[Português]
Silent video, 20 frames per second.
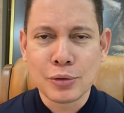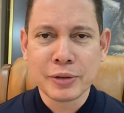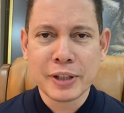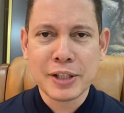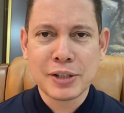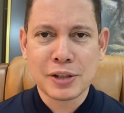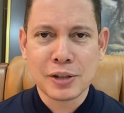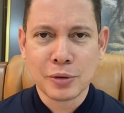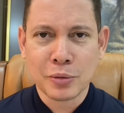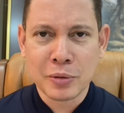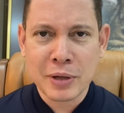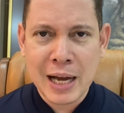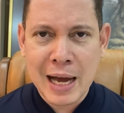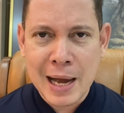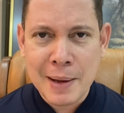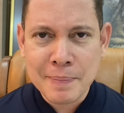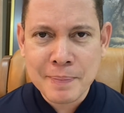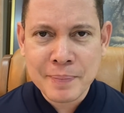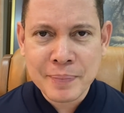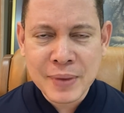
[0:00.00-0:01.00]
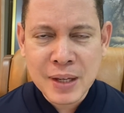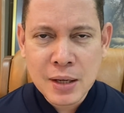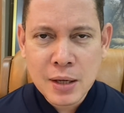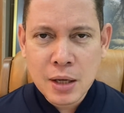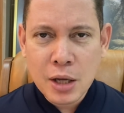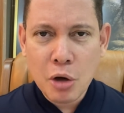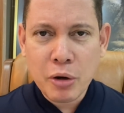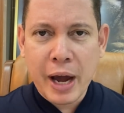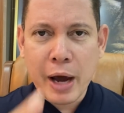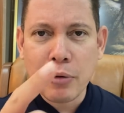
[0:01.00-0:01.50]
nesse lugar.
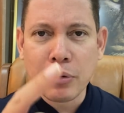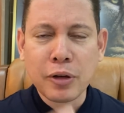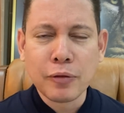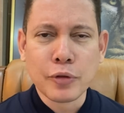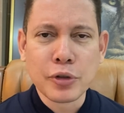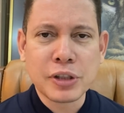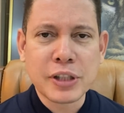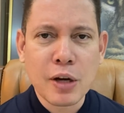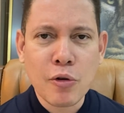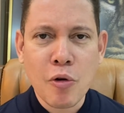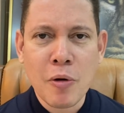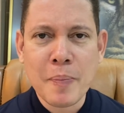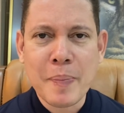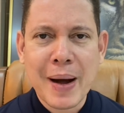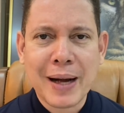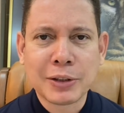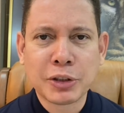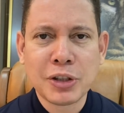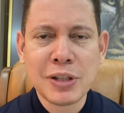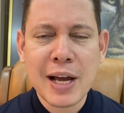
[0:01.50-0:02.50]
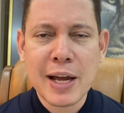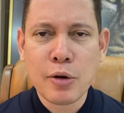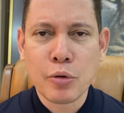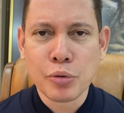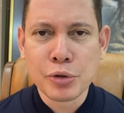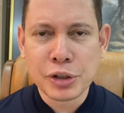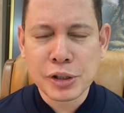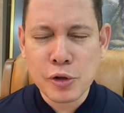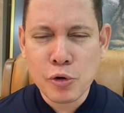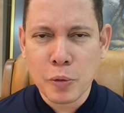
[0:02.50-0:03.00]
Eu quero que você compartilhe aí com
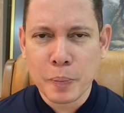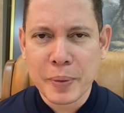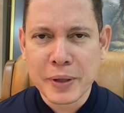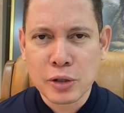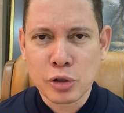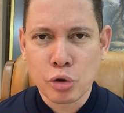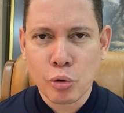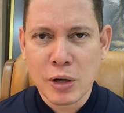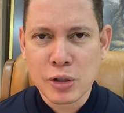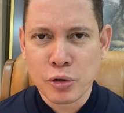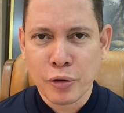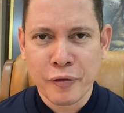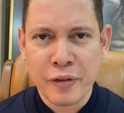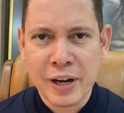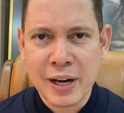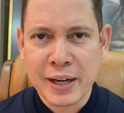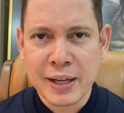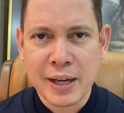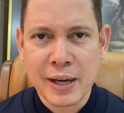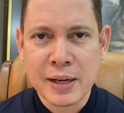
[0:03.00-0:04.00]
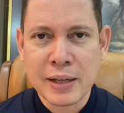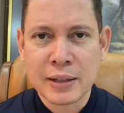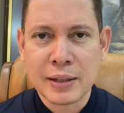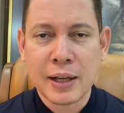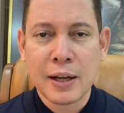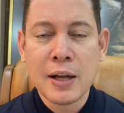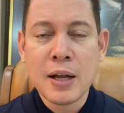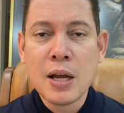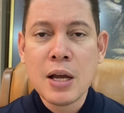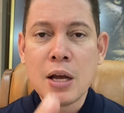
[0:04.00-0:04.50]
cinco pessoas, ovelha
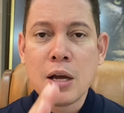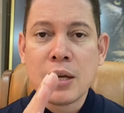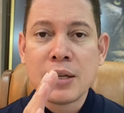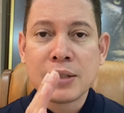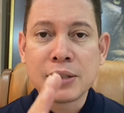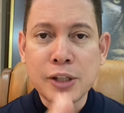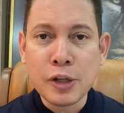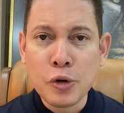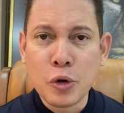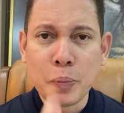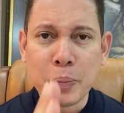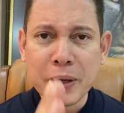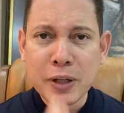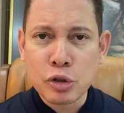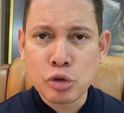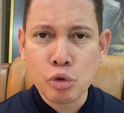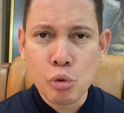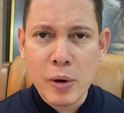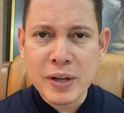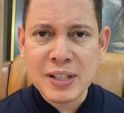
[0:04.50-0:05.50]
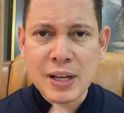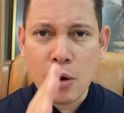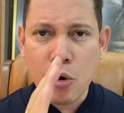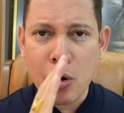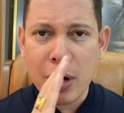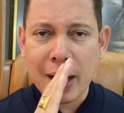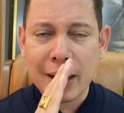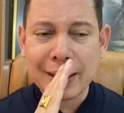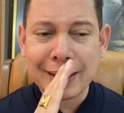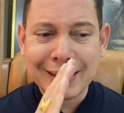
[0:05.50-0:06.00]
querida. Cinco pessoas,
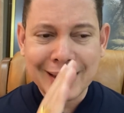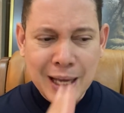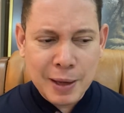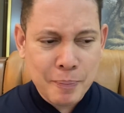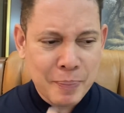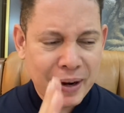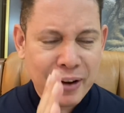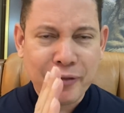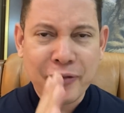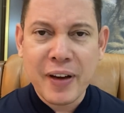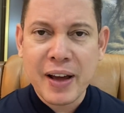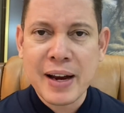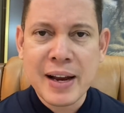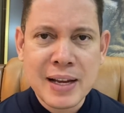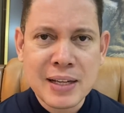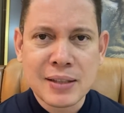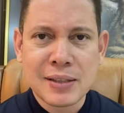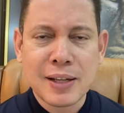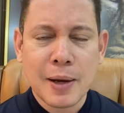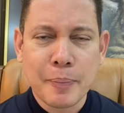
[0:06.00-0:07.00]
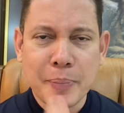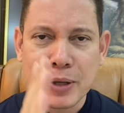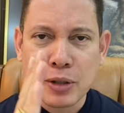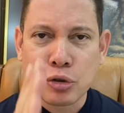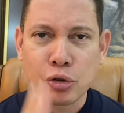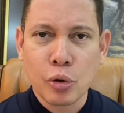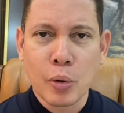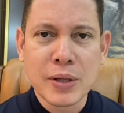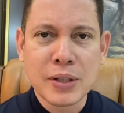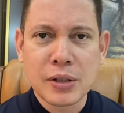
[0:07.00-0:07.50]
agora dê preferência a
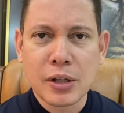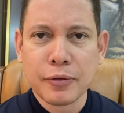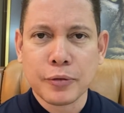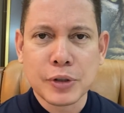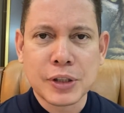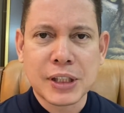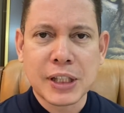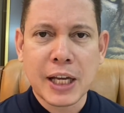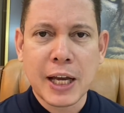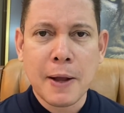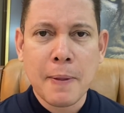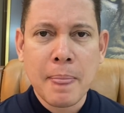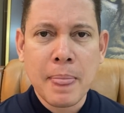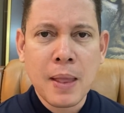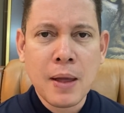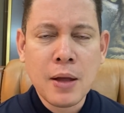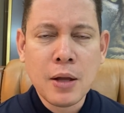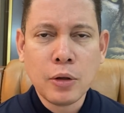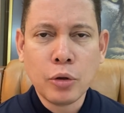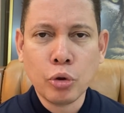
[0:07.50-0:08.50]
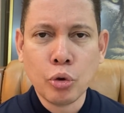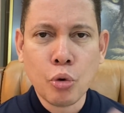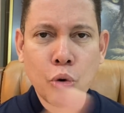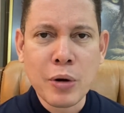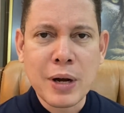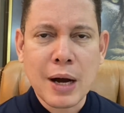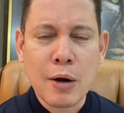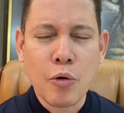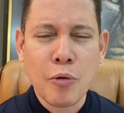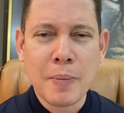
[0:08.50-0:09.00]
pessoas que você
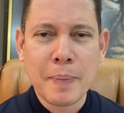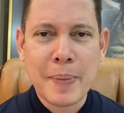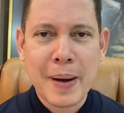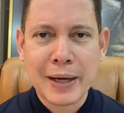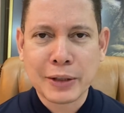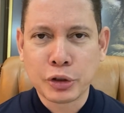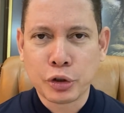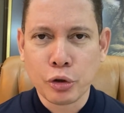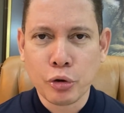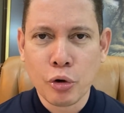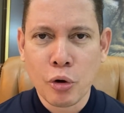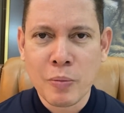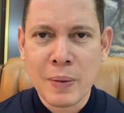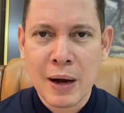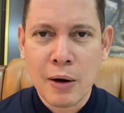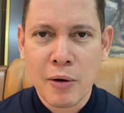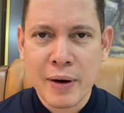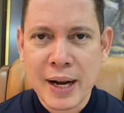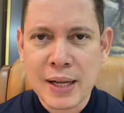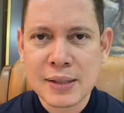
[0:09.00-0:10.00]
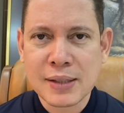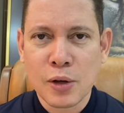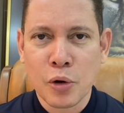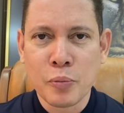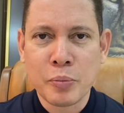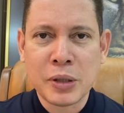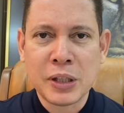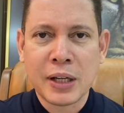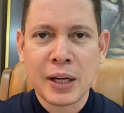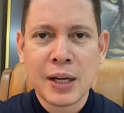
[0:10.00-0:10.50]
nunca compartilhou uma oração
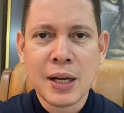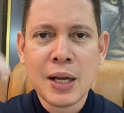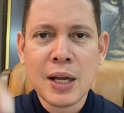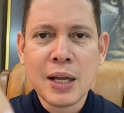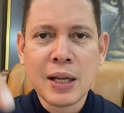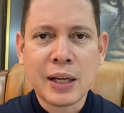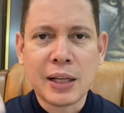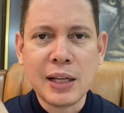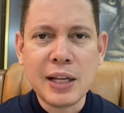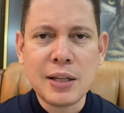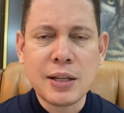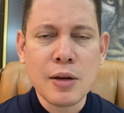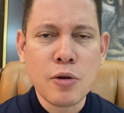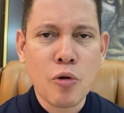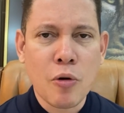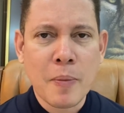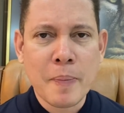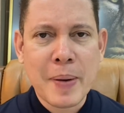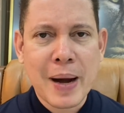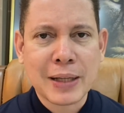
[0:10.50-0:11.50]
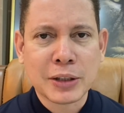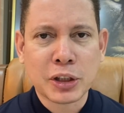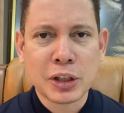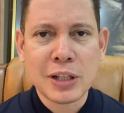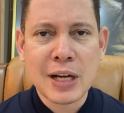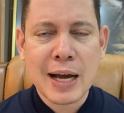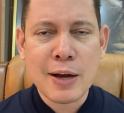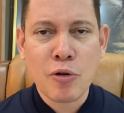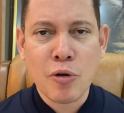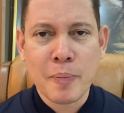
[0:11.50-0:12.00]
minha. Clique em
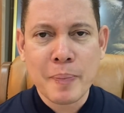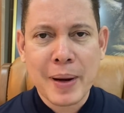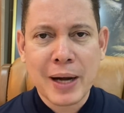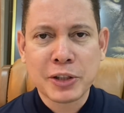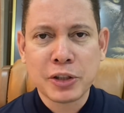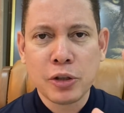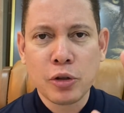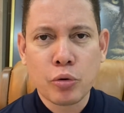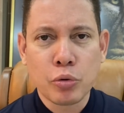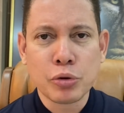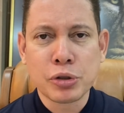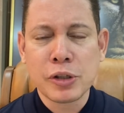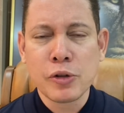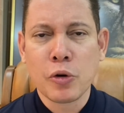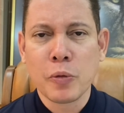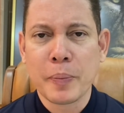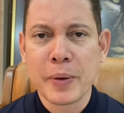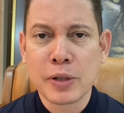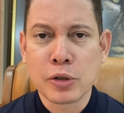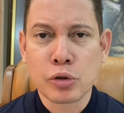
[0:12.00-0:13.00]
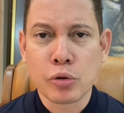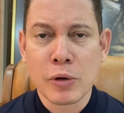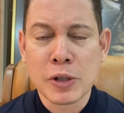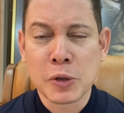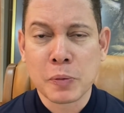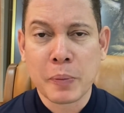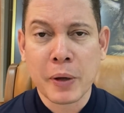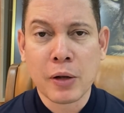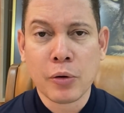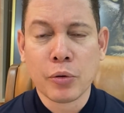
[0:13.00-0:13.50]
compartilhar e compartilhe com cinco pessoas
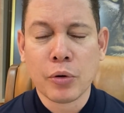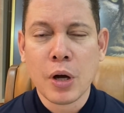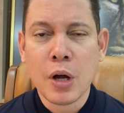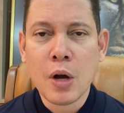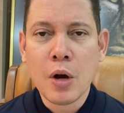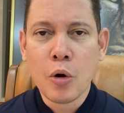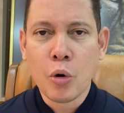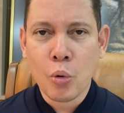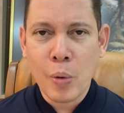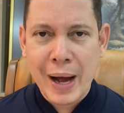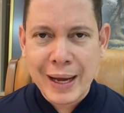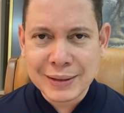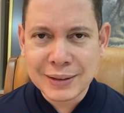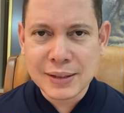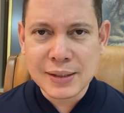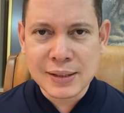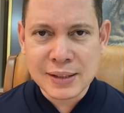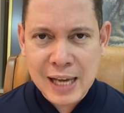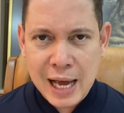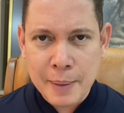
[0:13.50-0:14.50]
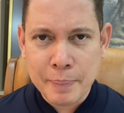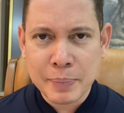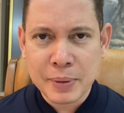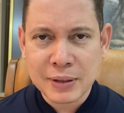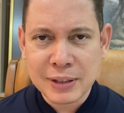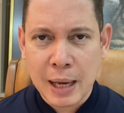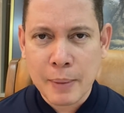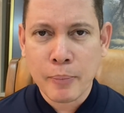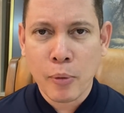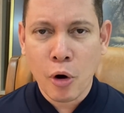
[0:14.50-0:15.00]
pelo WhatsApp,
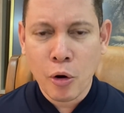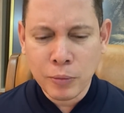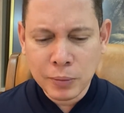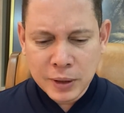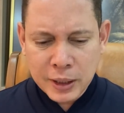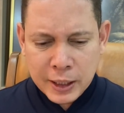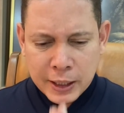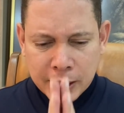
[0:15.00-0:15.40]
tá bom?